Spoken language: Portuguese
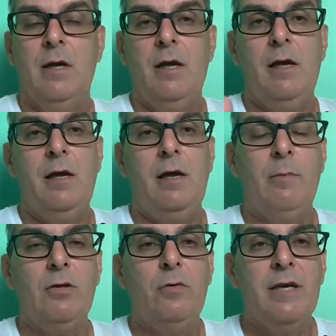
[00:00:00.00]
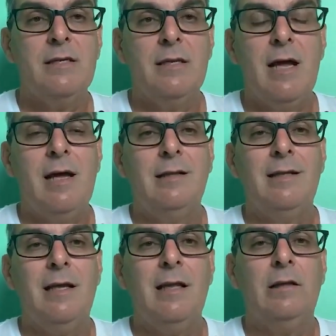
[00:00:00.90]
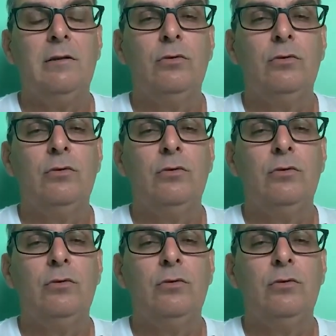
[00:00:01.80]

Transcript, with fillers: é uma doença da, da, da,